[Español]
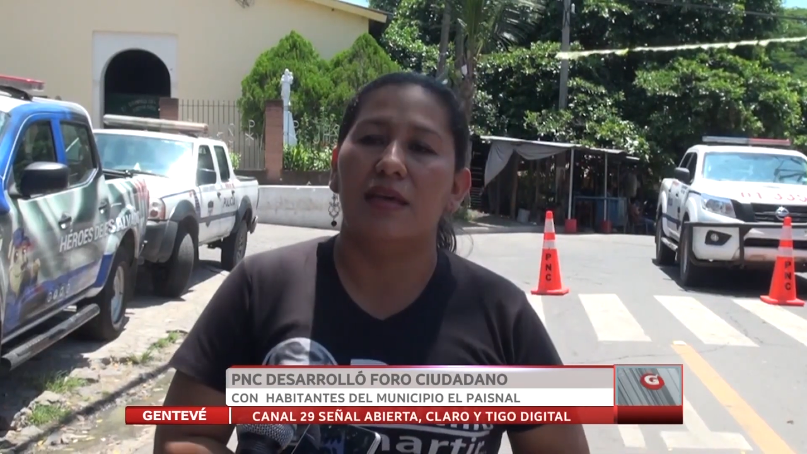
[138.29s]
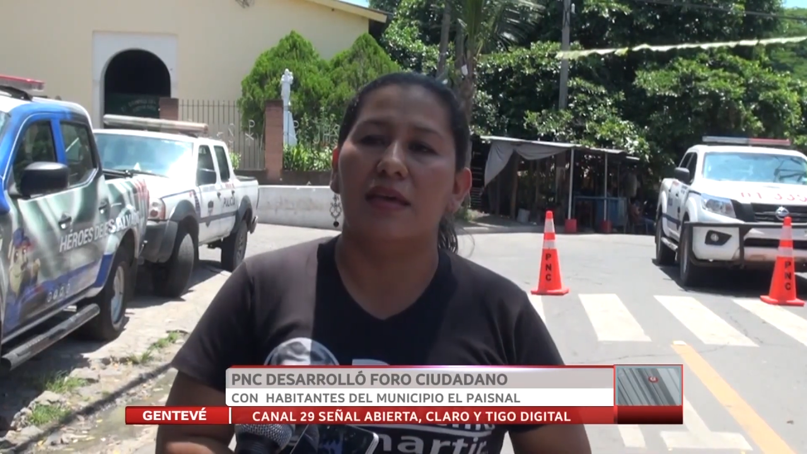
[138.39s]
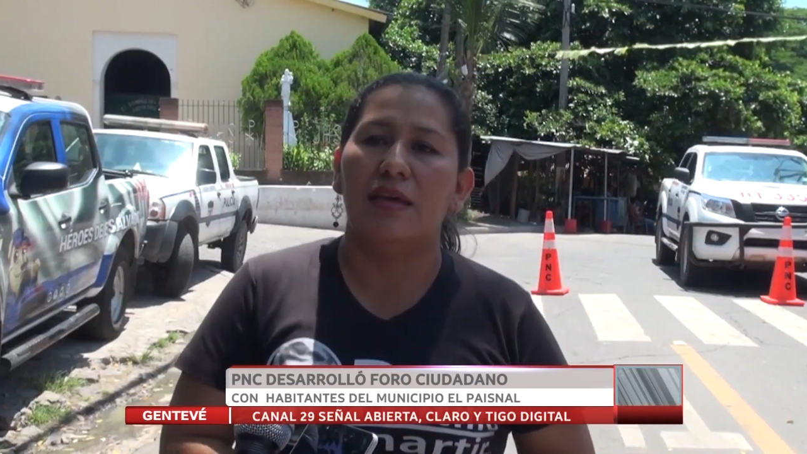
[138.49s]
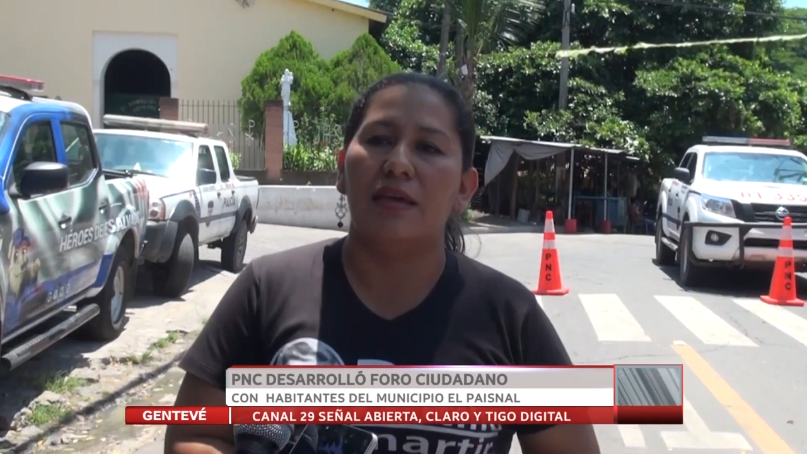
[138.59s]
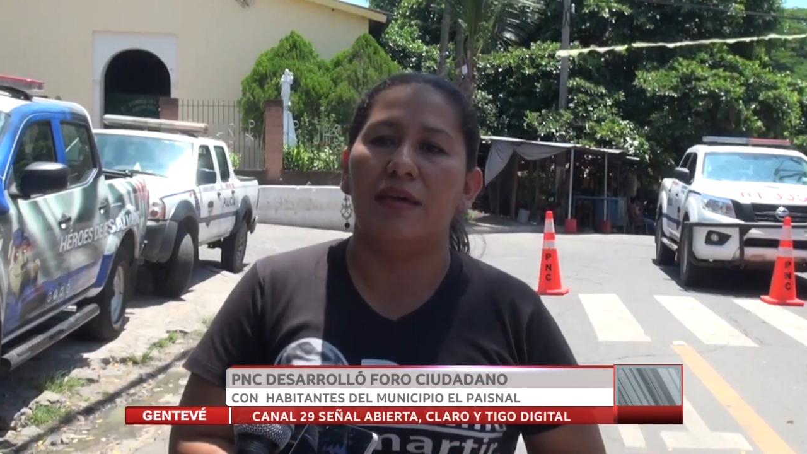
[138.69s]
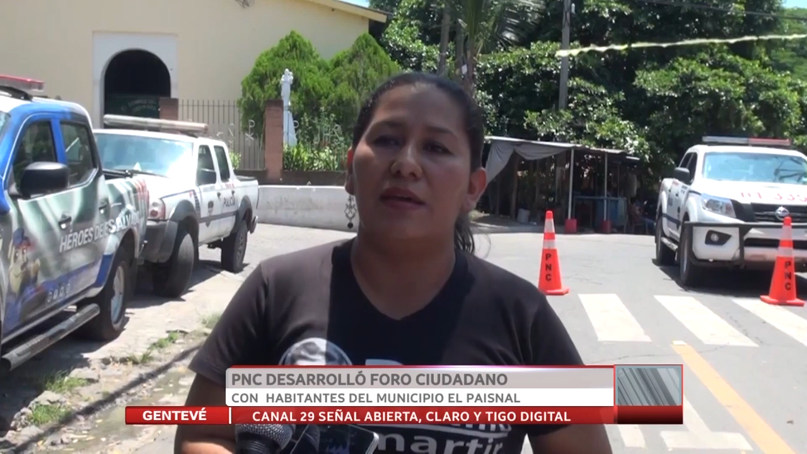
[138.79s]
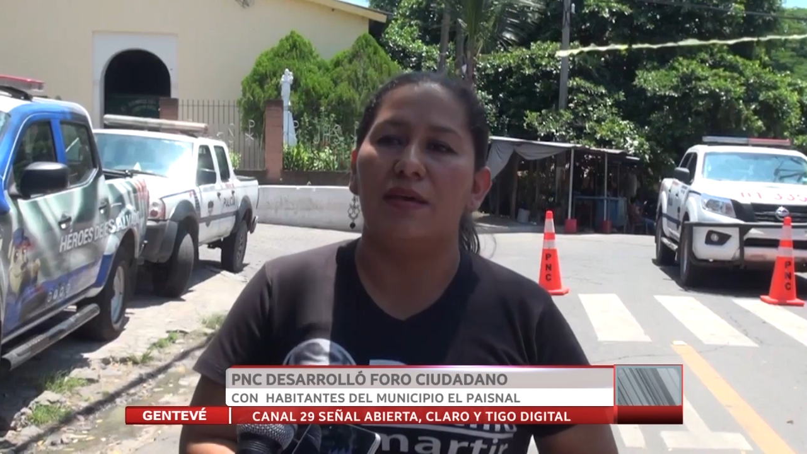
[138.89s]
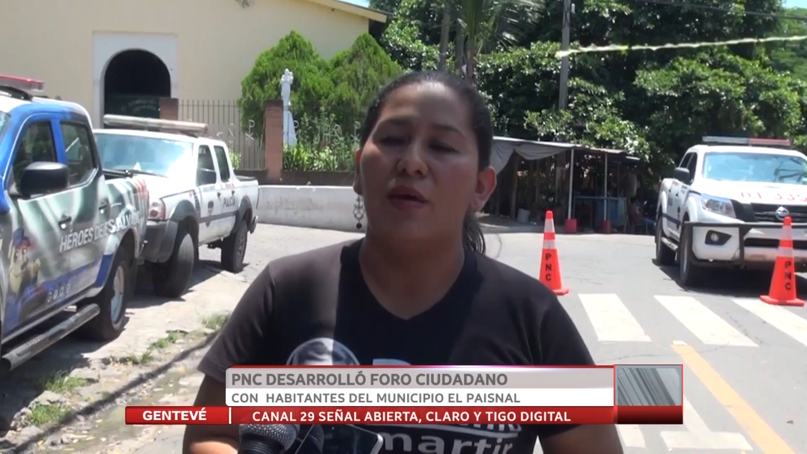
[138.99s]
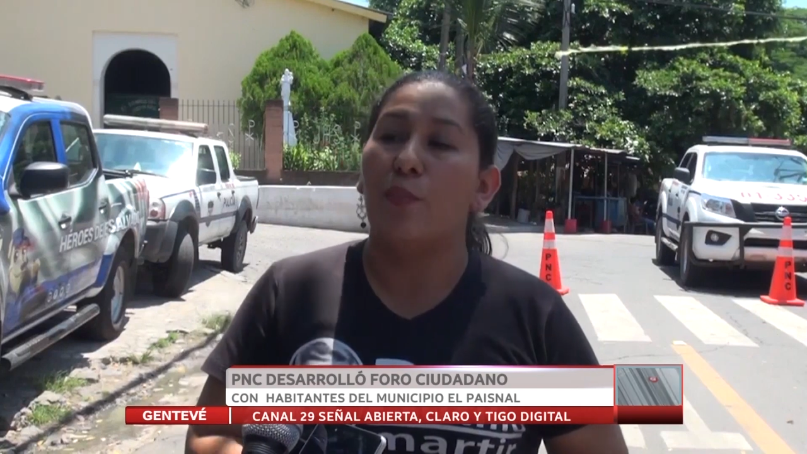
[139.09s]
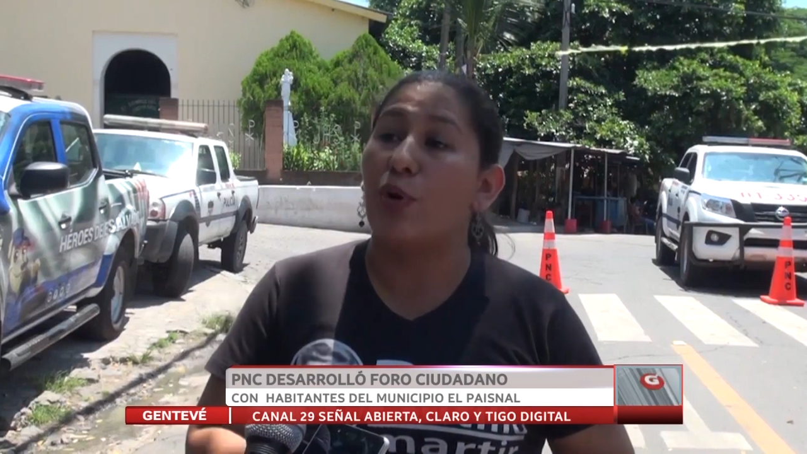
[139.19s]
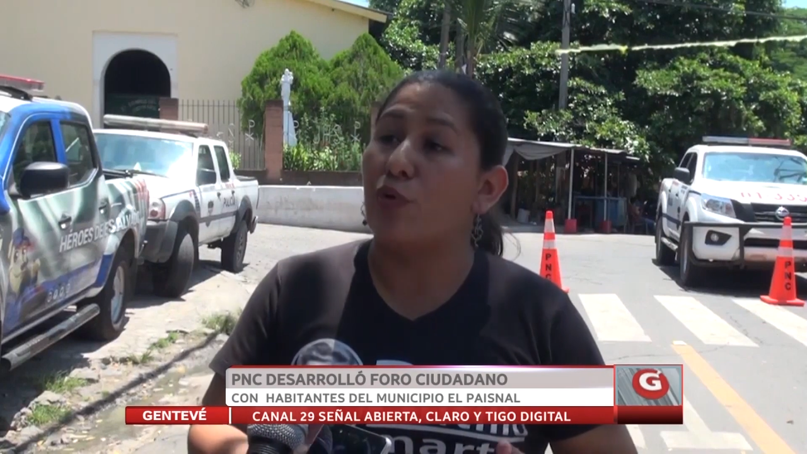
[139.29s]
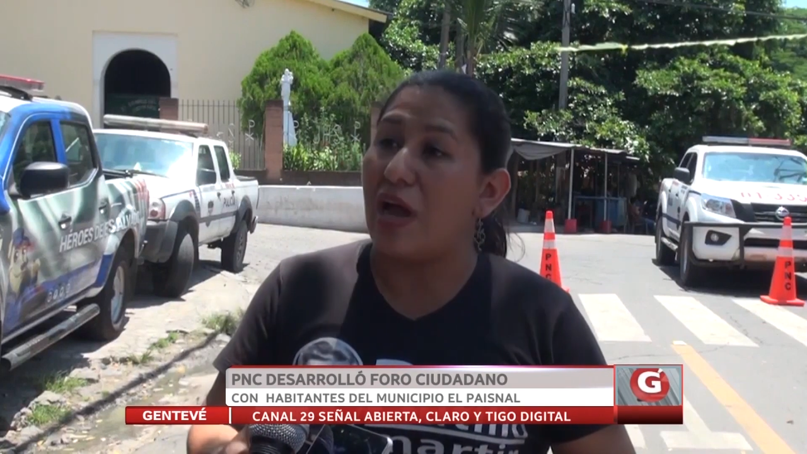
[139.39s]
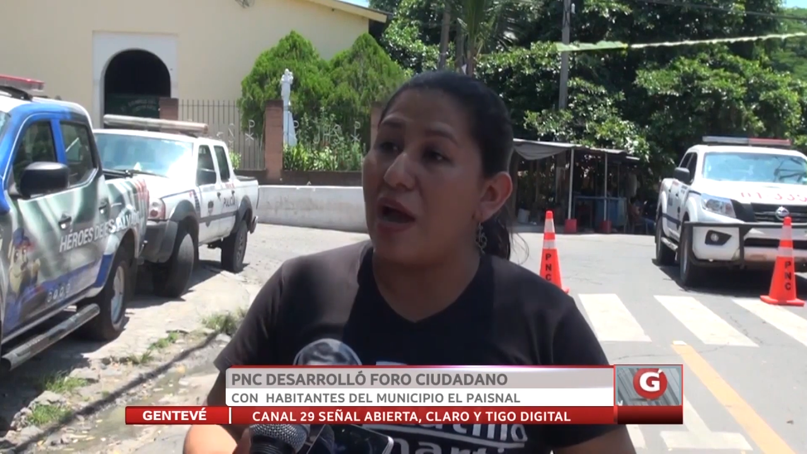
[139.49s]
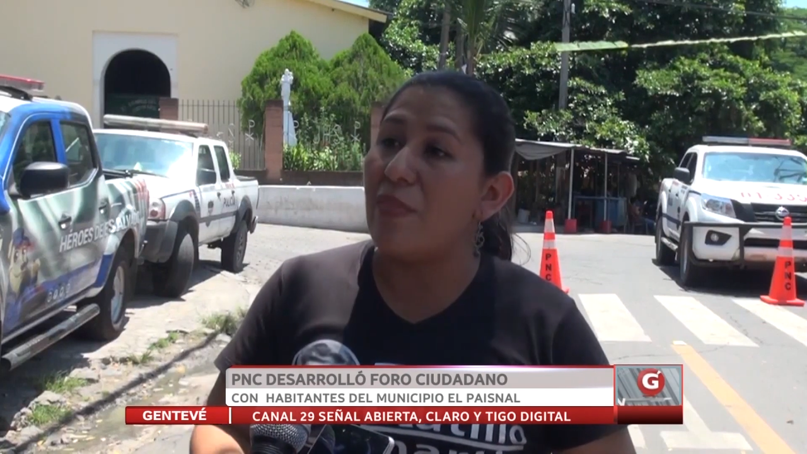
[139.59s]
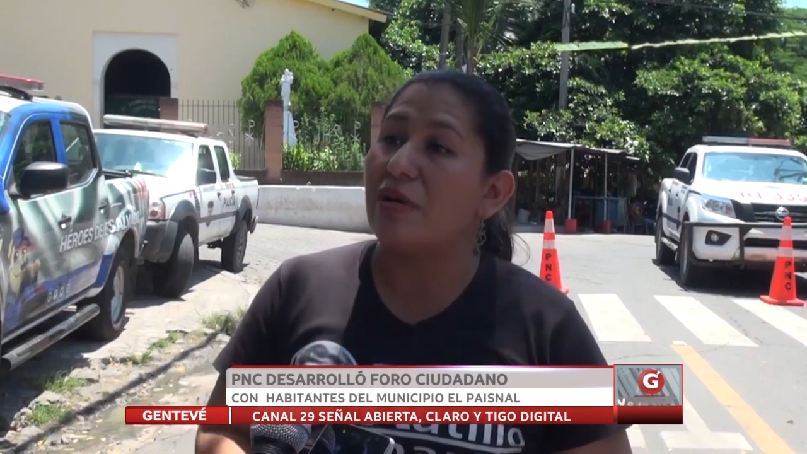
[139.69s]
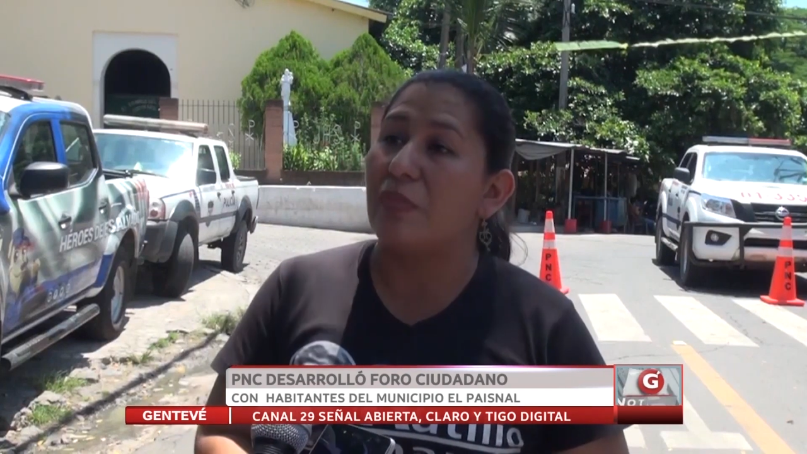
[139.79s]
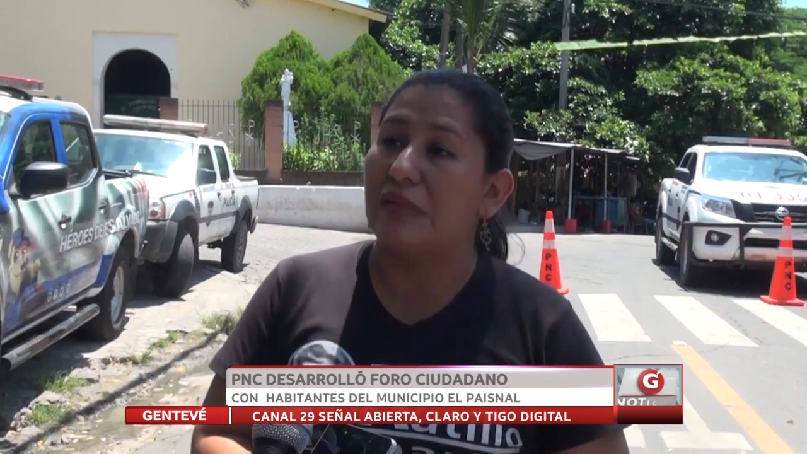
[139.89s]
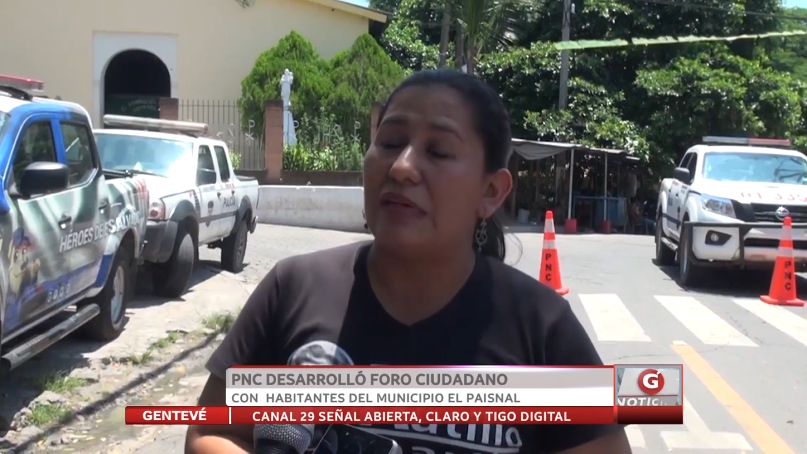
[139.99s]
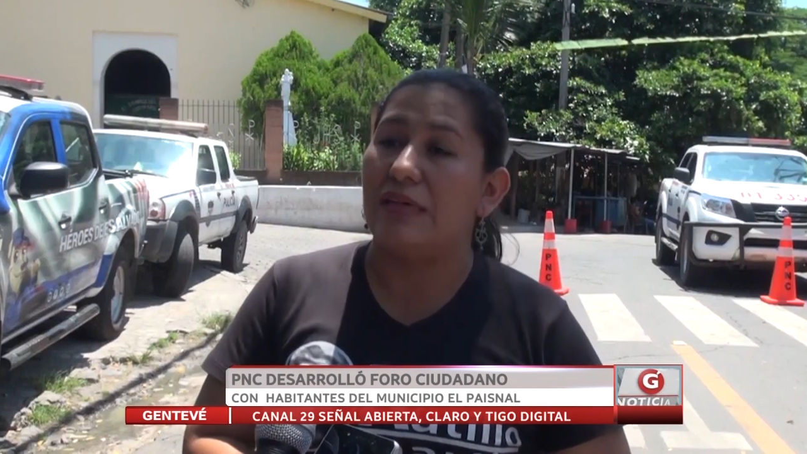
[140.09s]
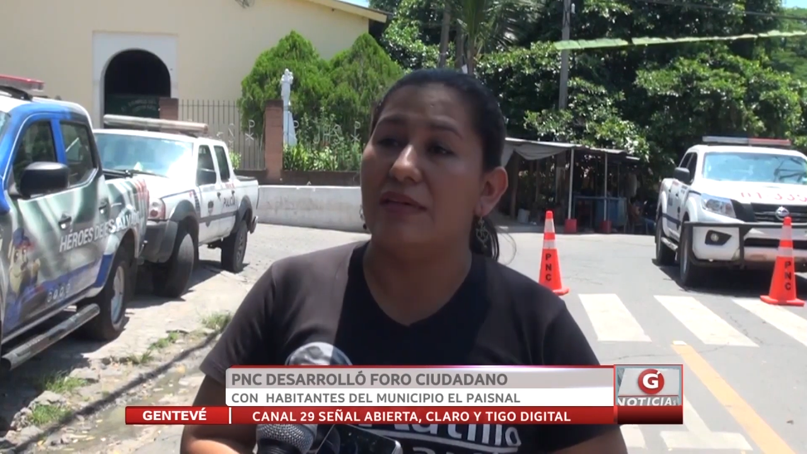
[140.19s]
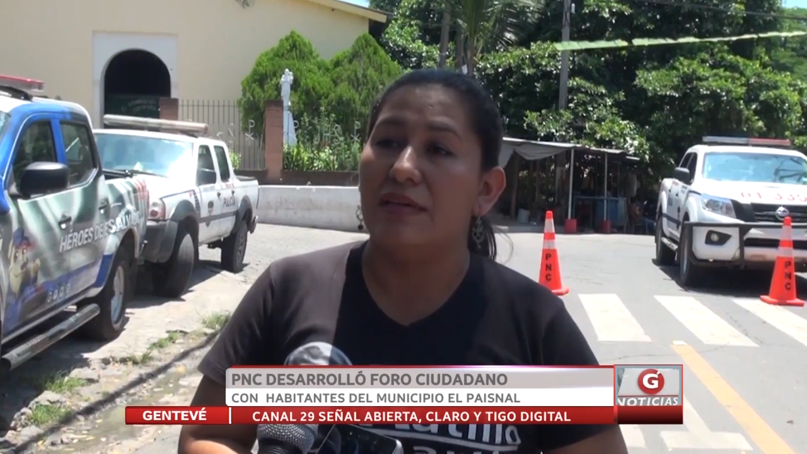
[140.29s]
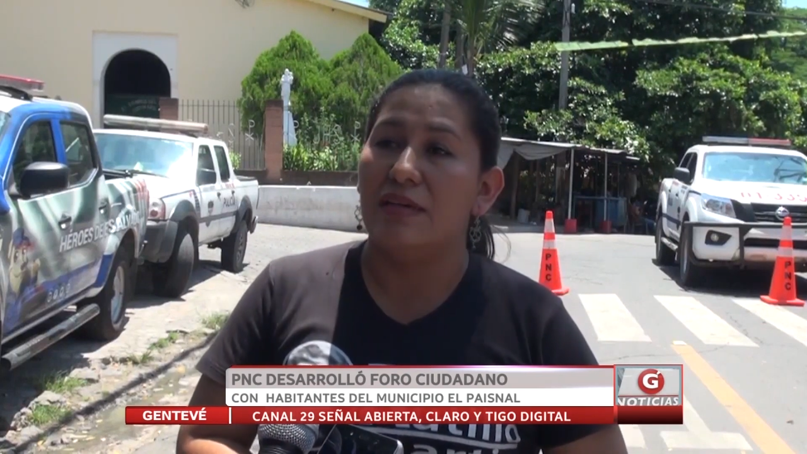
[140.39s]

eh, programas, ¿verdad?